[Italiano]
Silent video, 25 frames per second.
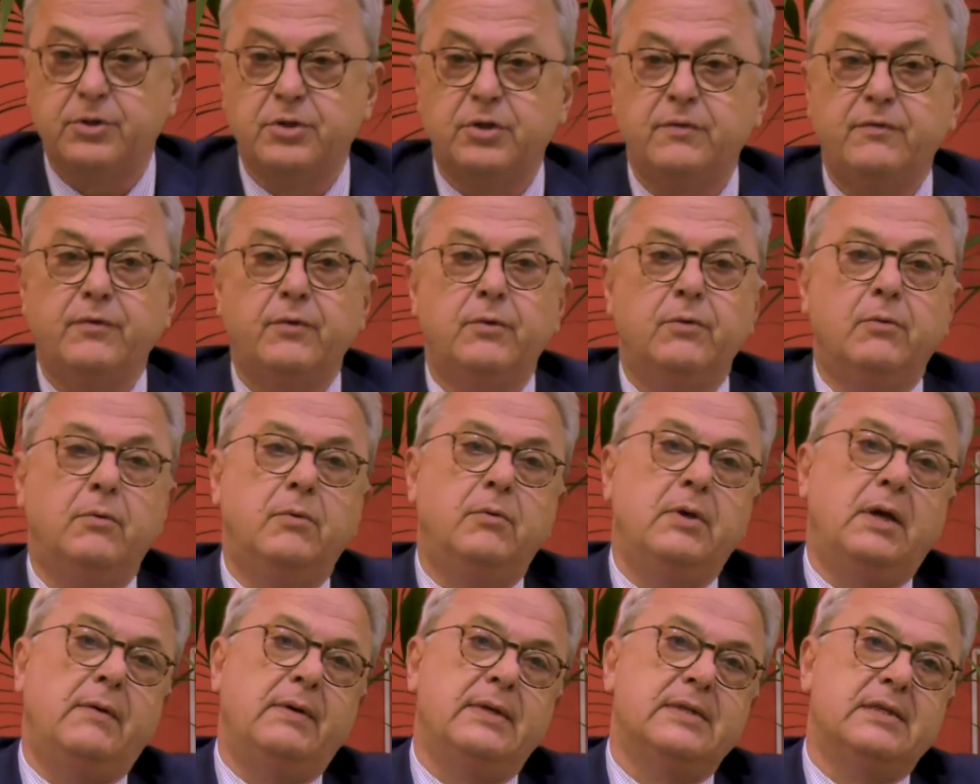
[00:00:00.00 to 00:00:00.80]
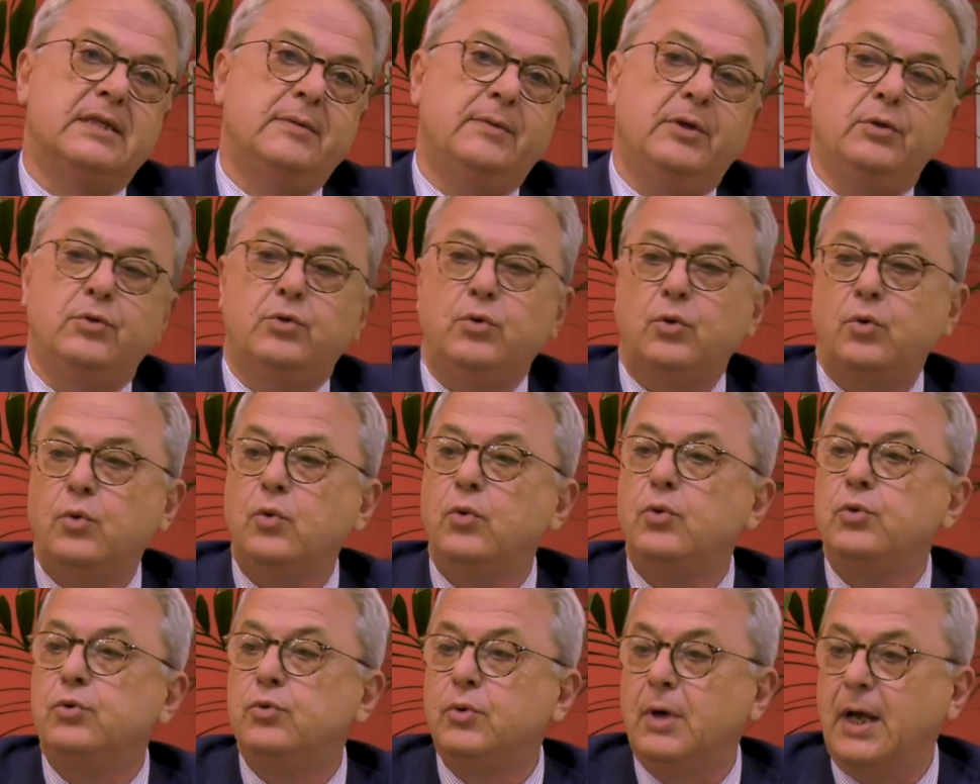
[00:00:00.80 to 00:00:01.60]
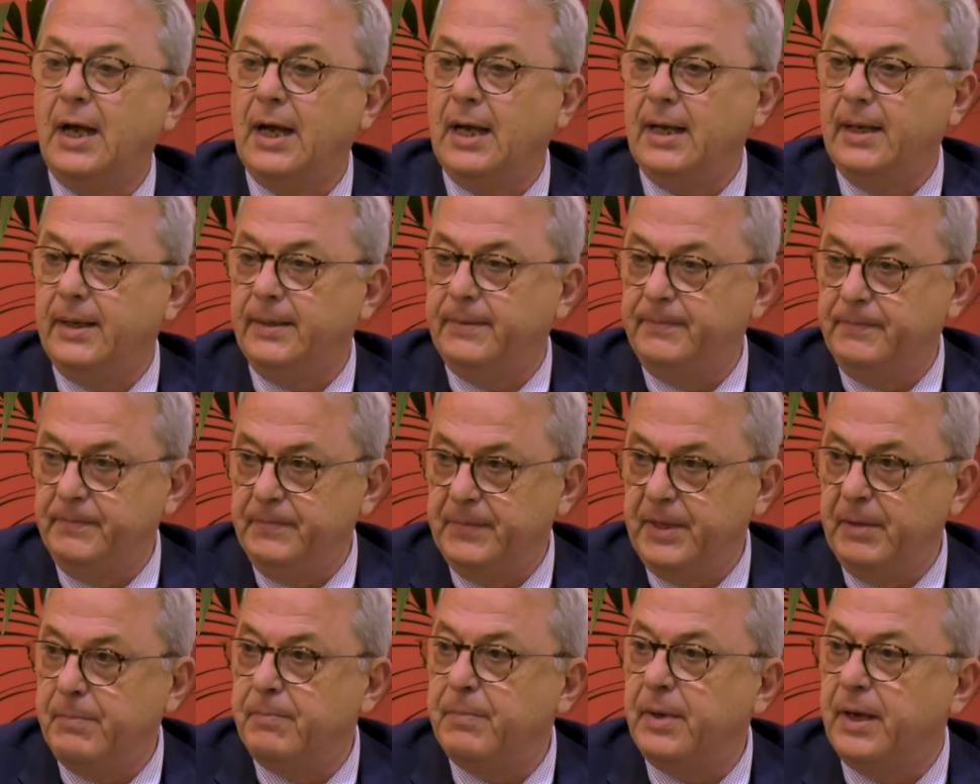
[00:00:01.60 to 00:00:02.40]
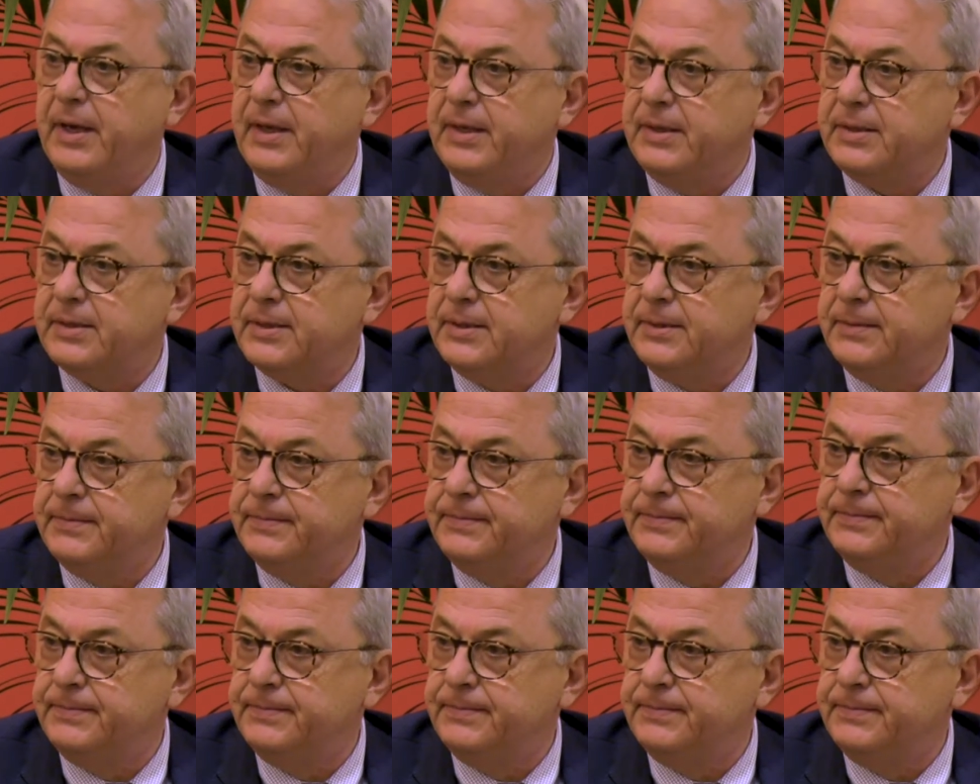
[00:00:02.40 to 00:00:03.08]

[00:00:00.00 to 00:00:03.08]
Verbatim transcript: ci fu un avanzamento culturale del paese